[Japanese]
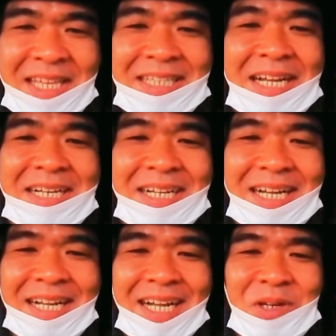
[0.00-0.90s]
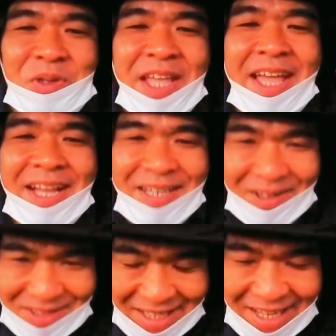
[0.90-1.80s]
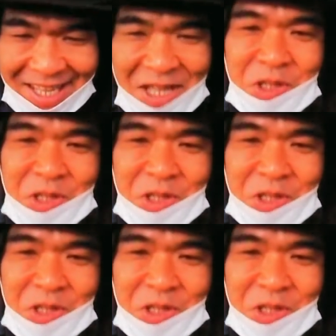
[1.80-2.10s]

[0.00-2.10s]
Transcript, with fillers: なかなかあの出会いがなくて、